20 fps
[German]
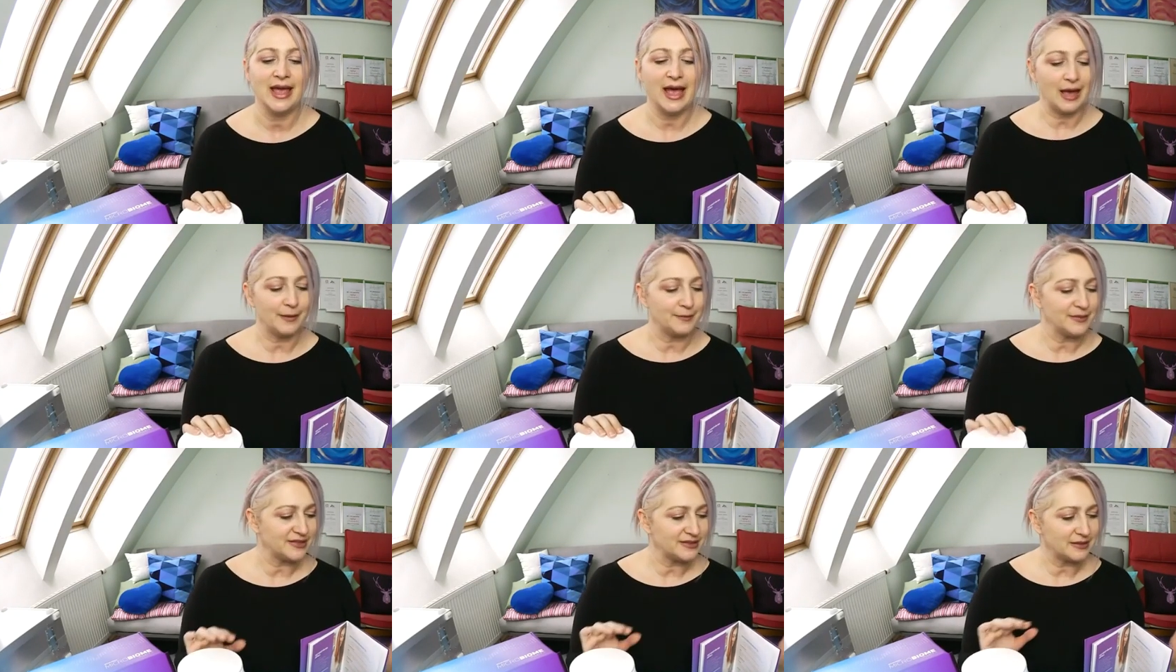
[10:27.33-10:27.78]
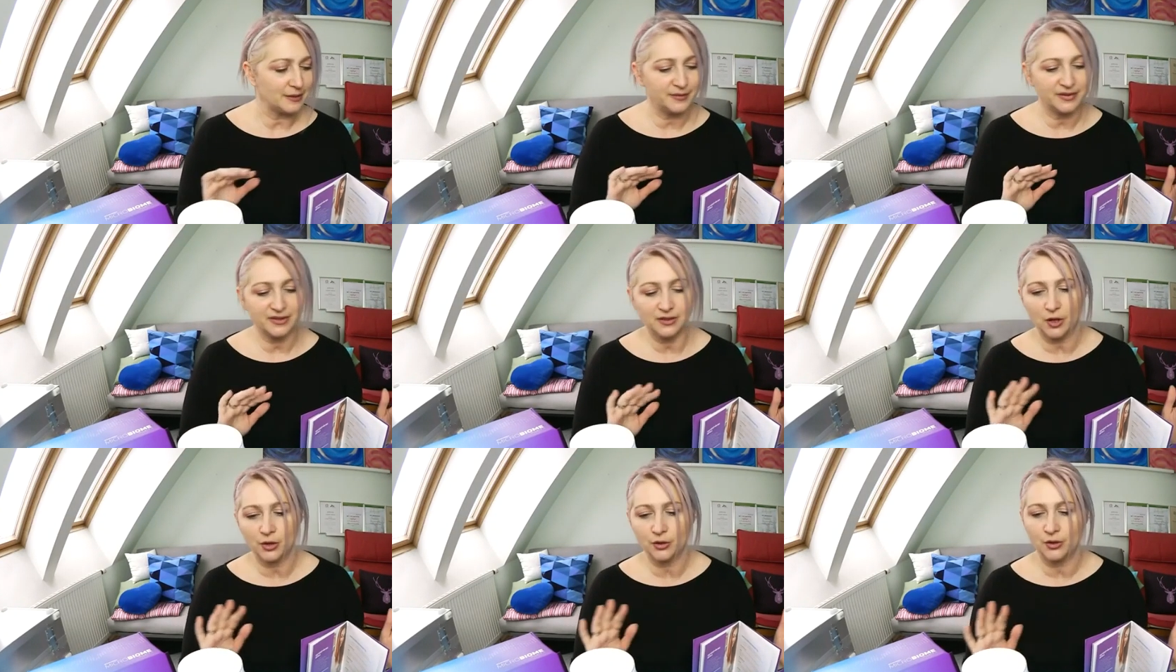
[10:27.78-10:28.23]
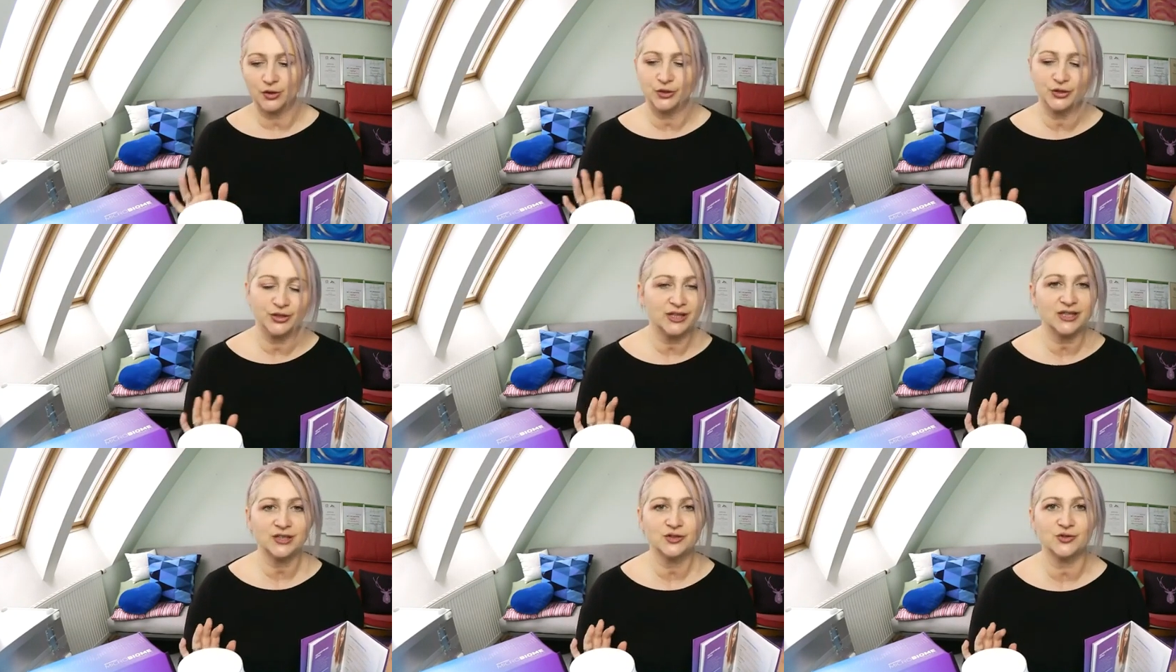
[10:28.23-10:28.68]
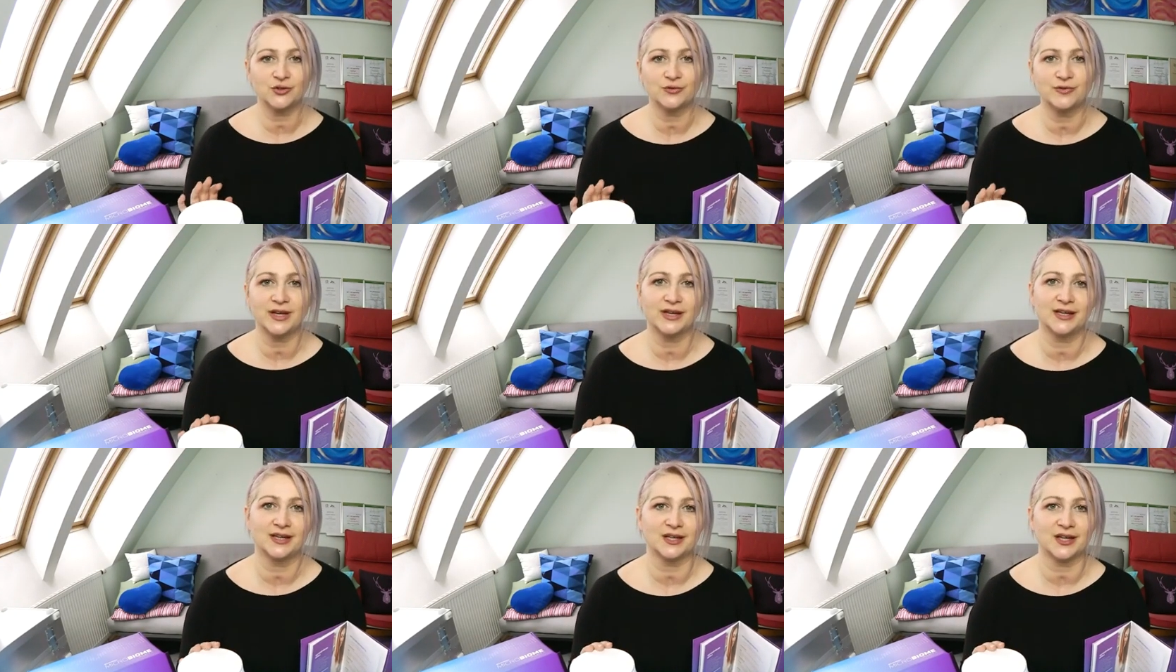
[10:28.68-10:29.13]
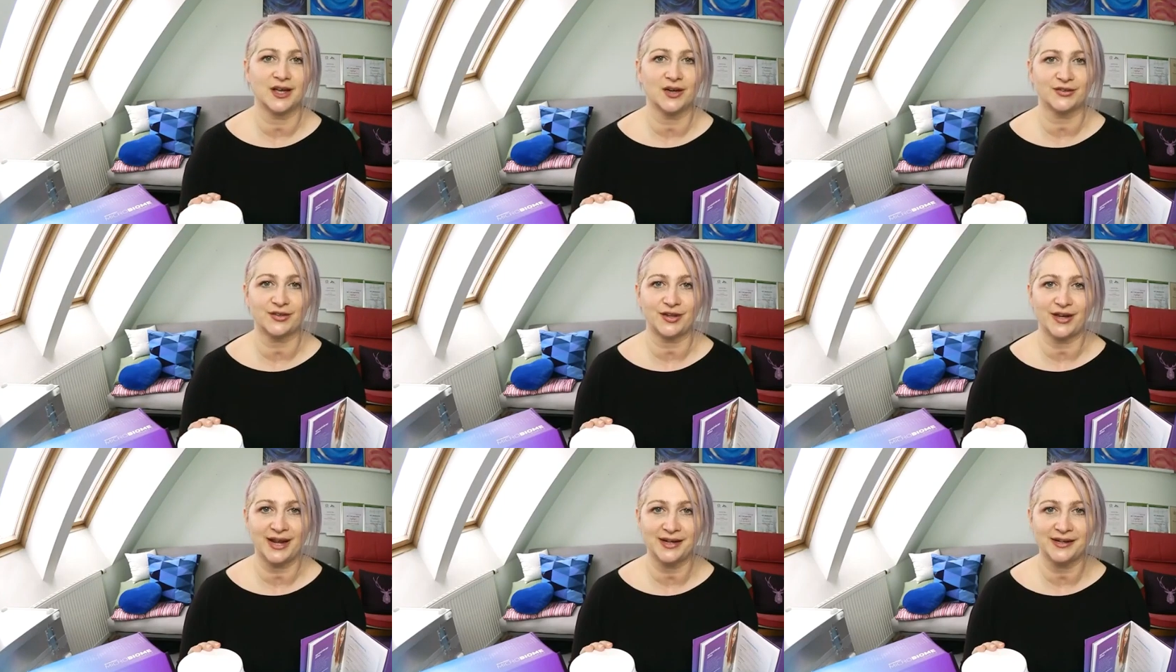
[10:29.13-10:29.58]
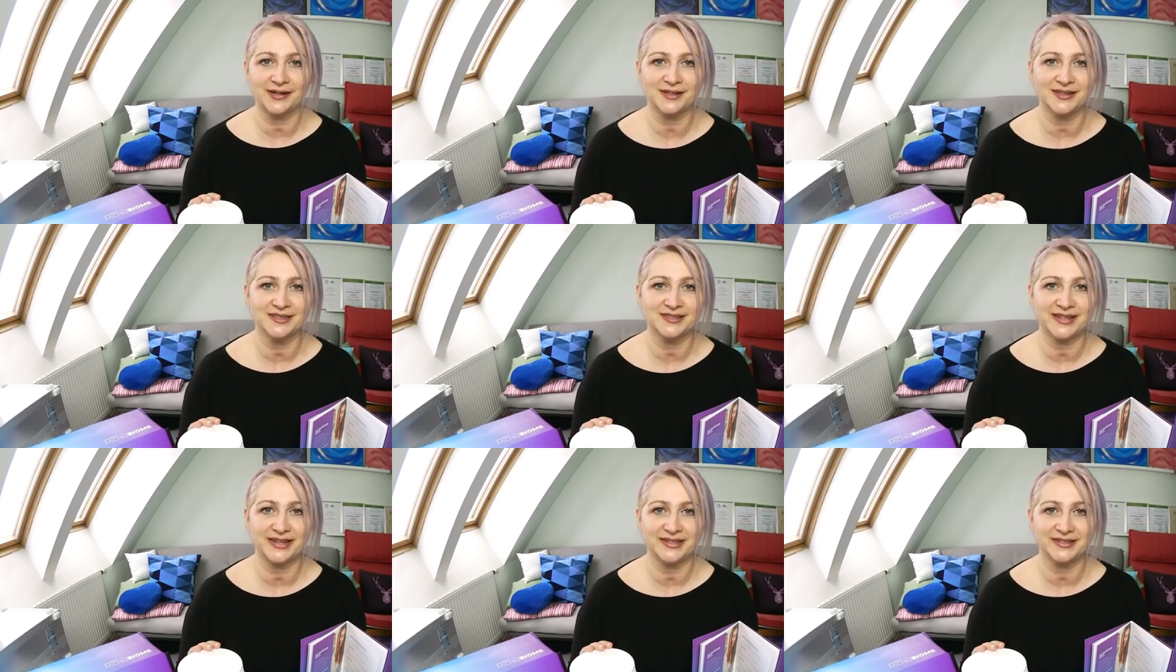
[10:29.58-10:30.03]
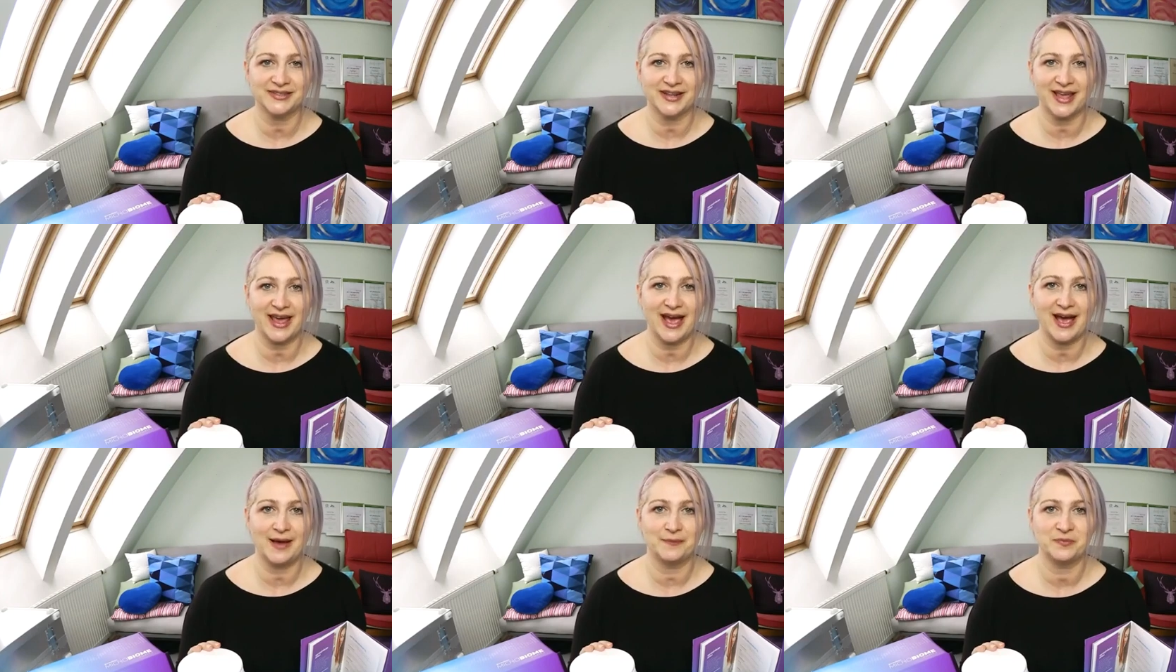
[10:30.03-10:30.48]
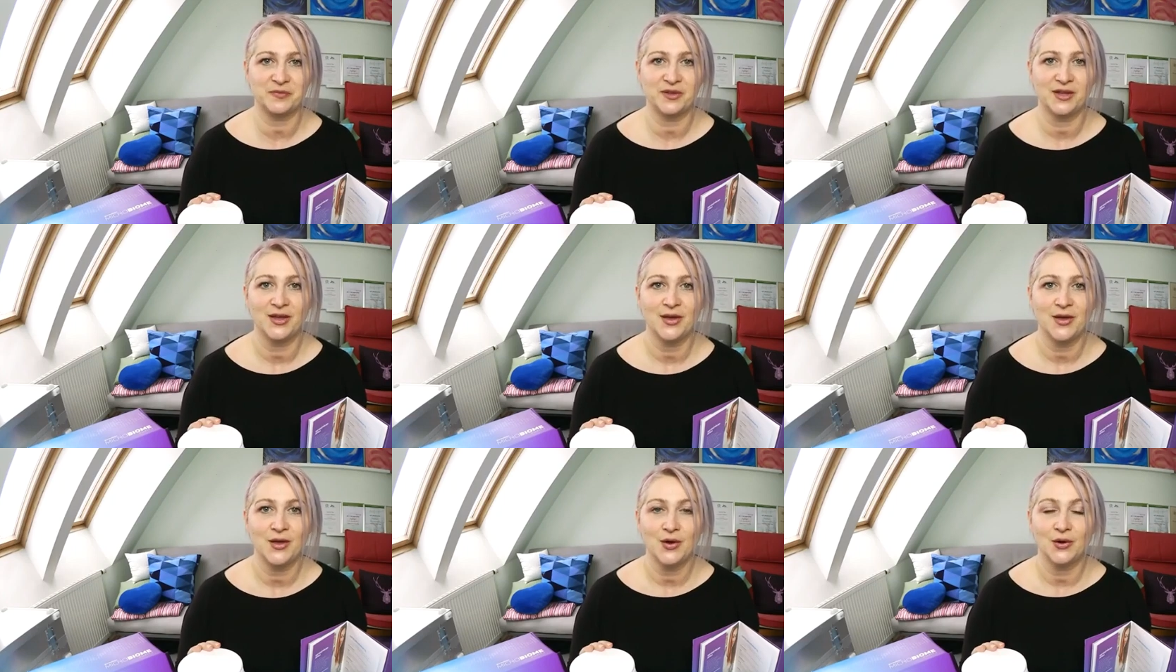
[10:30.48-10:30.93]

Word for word: habe mich damit auch noch nicht so wirklich auseinandergesetzt gehabt